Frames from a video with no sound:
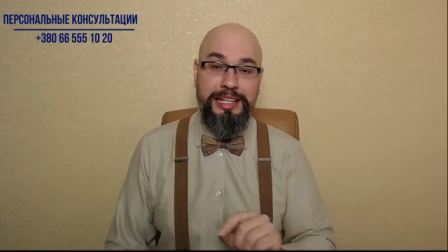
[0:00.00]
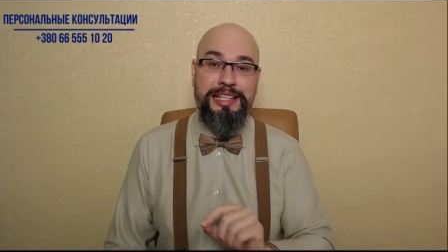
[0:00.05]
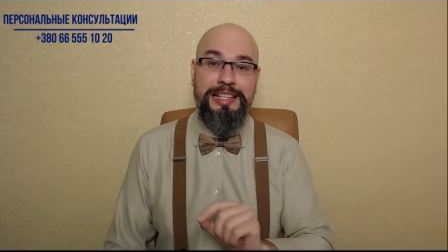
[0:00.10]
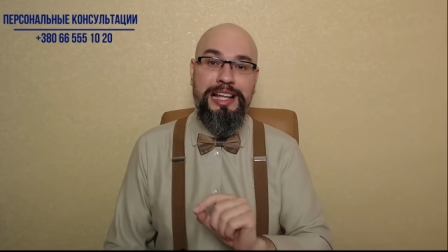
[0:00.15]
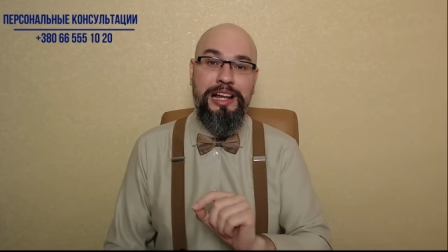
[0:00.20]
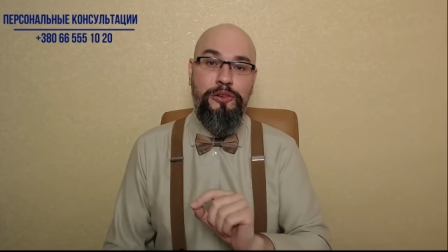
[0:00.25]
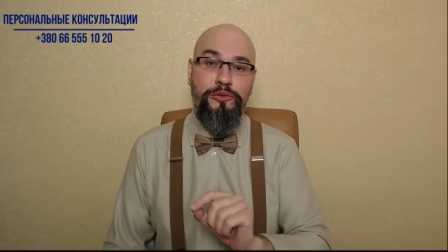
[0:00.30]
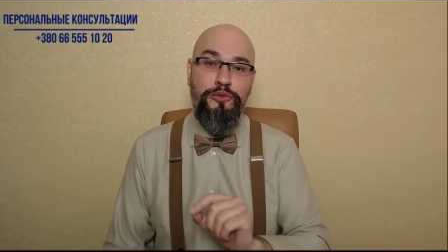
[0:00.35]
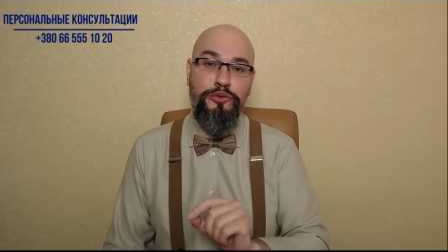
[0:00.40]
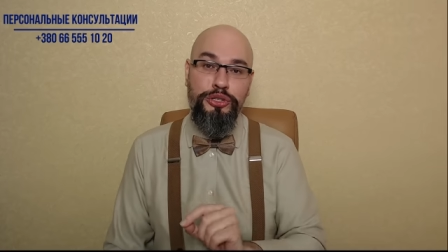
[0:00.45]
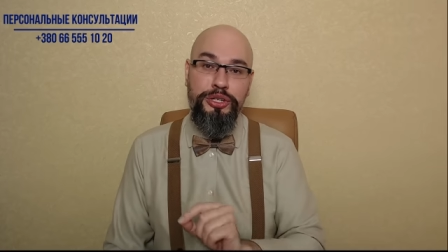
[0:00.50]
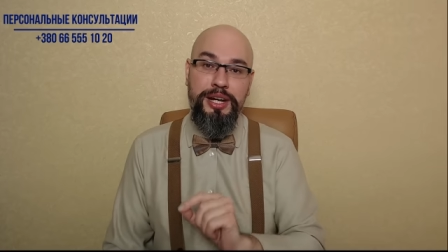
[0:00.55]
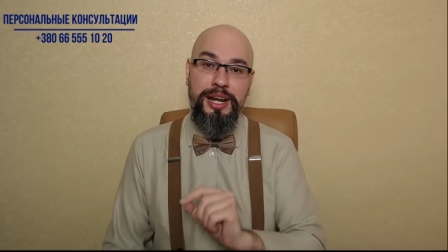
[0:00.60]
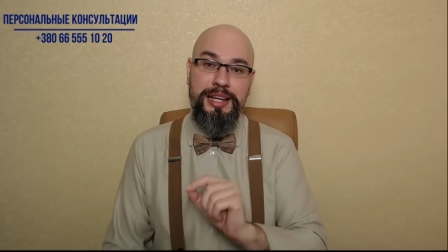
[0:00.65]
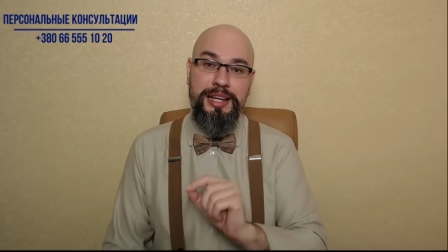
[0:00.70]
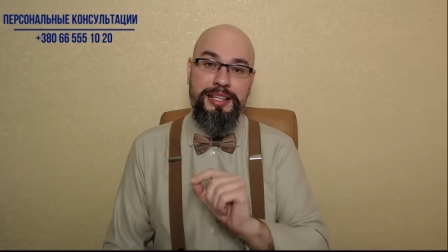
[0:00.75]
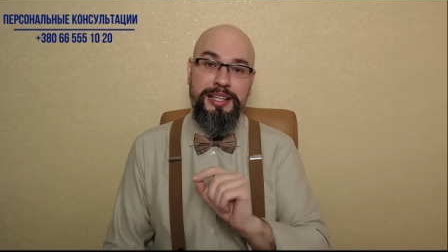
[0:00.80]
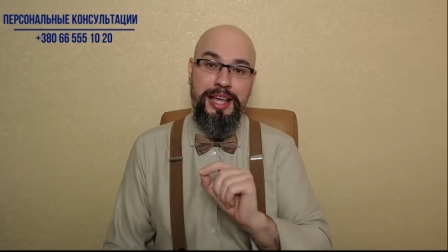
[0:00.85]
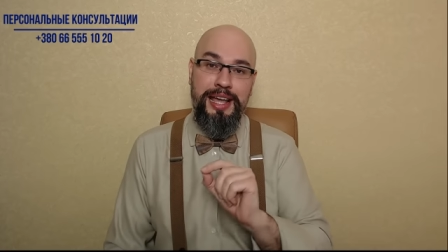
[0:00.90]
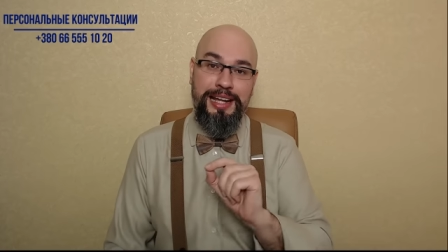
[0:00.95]
и
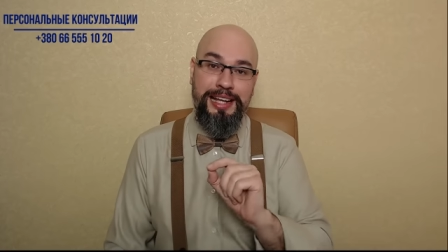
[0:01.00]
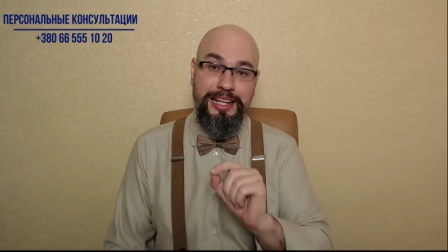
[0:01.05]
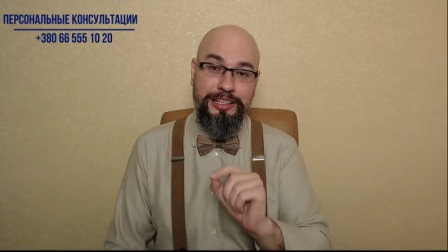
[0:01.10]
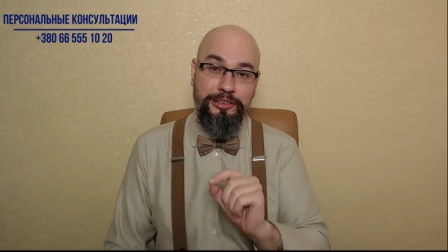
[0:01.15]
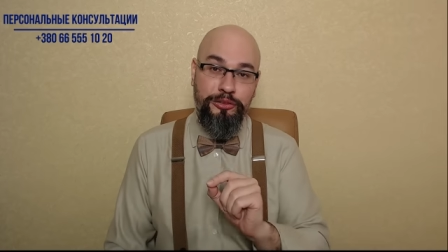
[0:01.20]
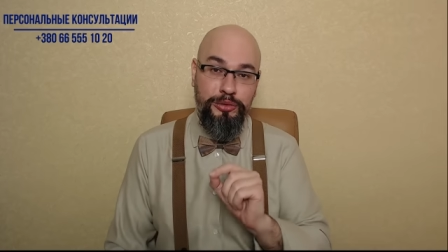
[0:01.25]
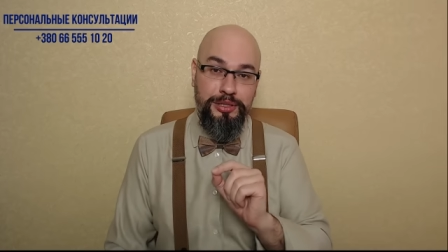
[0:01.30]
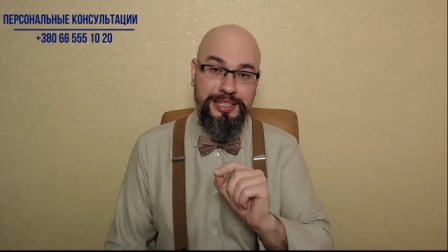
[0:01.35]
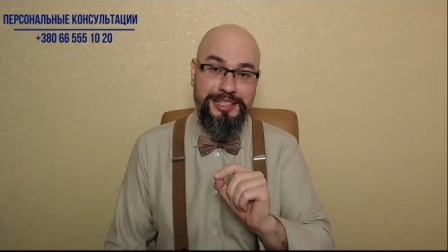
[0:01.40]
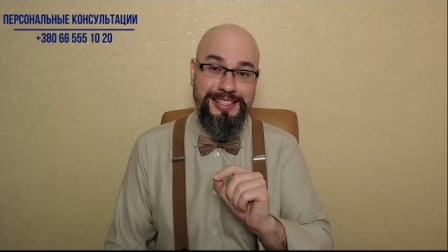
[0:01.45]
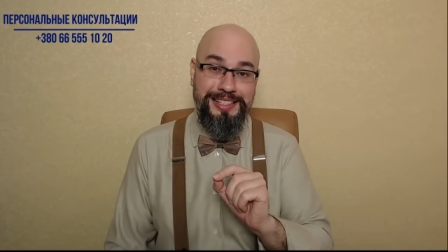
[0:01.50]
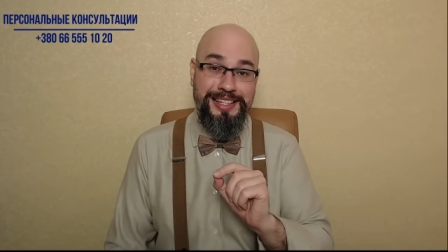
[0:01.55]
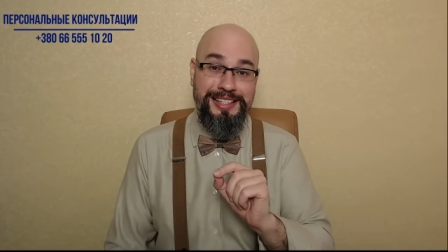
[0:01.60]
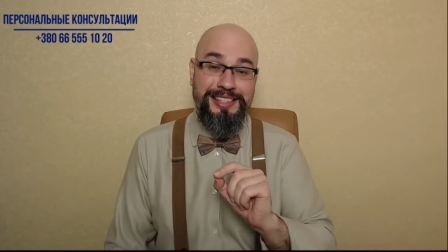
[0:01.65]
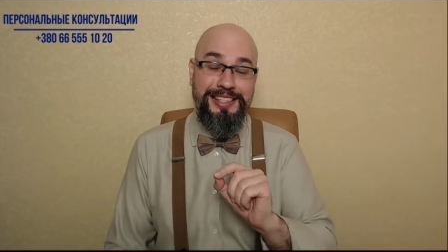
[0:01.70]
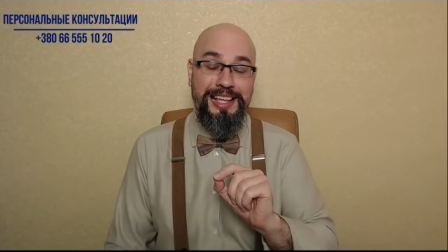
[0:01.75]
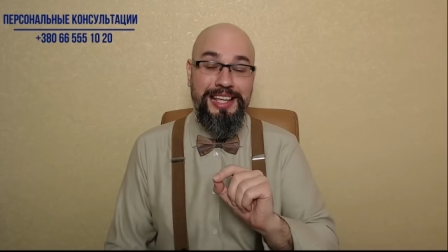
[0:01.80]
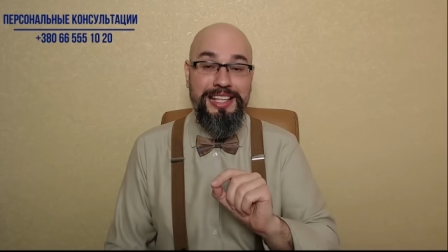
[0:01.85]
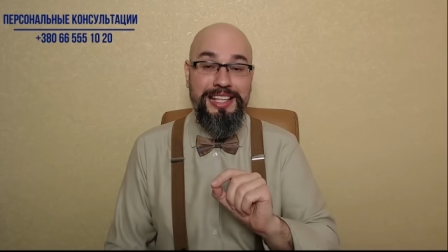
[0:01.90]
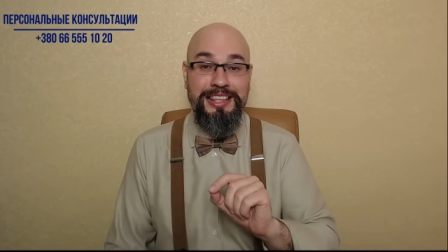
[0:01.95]
нарушение которых
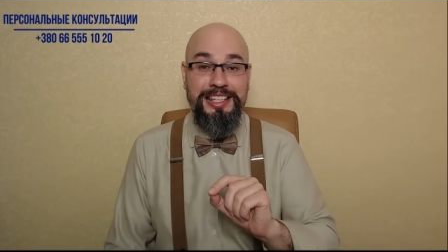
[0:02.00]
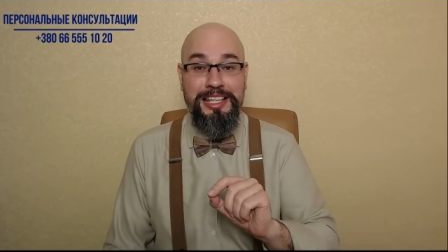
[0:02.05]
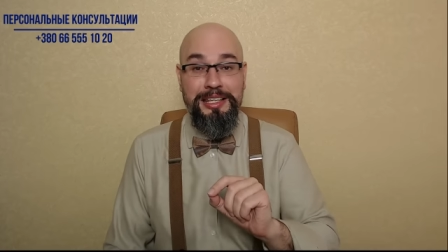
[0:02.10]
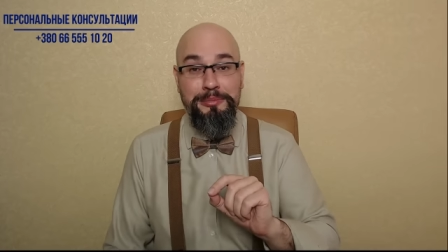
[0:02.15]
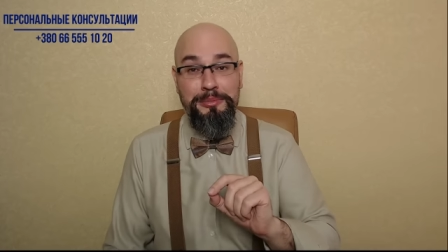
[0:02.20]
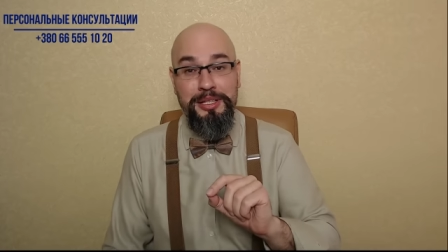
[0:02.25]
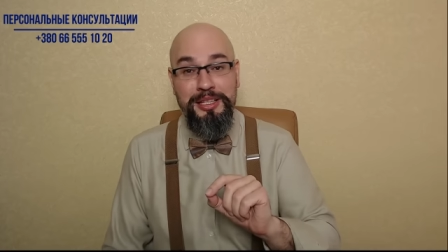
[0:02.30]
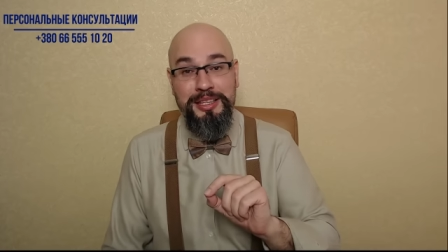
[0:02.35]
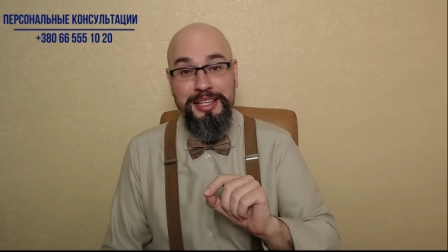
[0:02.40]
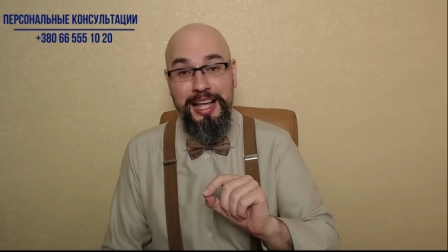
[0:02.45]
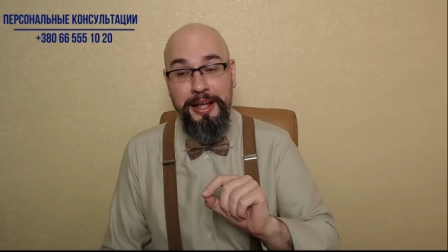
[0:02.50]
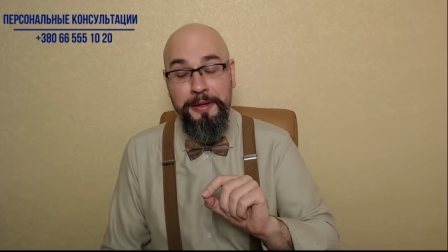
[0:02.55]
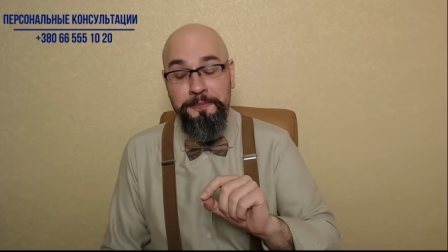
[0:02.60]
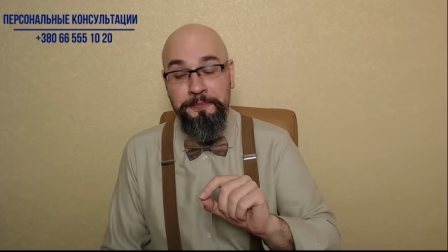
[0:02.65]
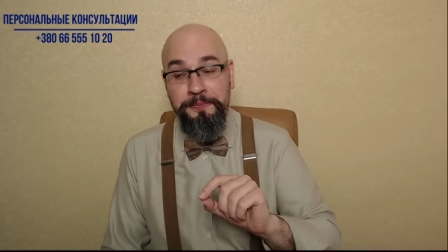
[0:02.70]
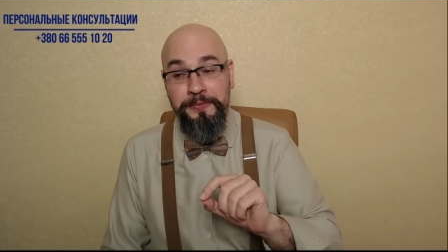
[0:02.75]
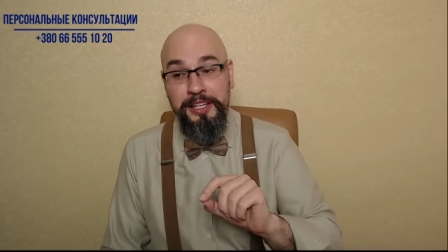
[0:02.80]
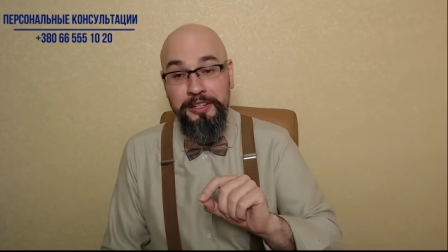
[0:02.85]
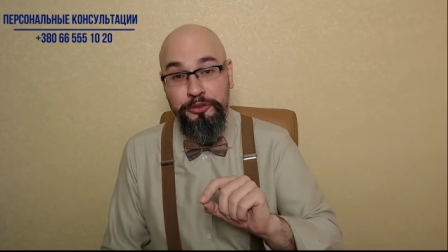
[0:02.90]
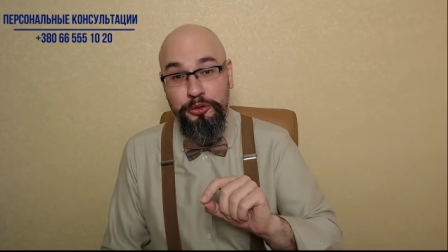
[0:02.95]
состоит именно
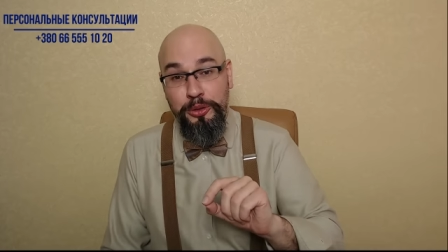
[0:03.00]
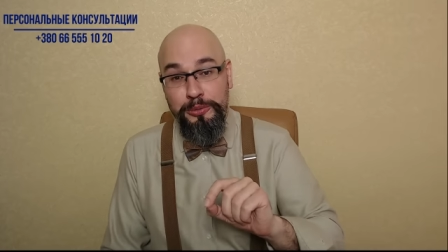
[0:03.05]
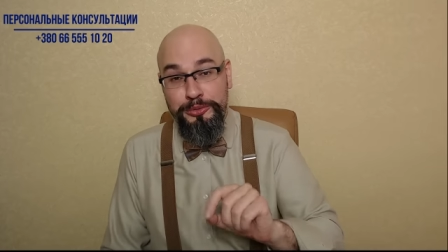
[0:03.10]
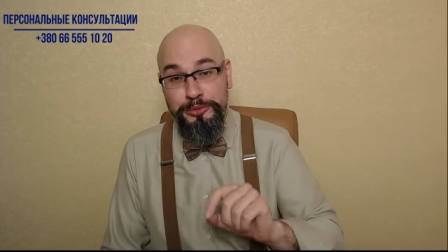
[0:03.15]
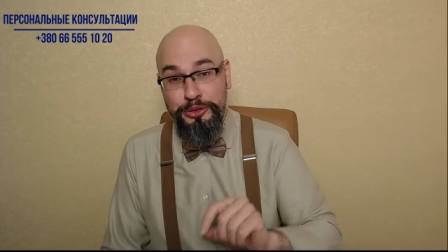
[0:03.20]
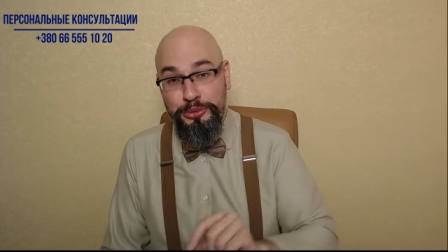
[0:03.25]
в том,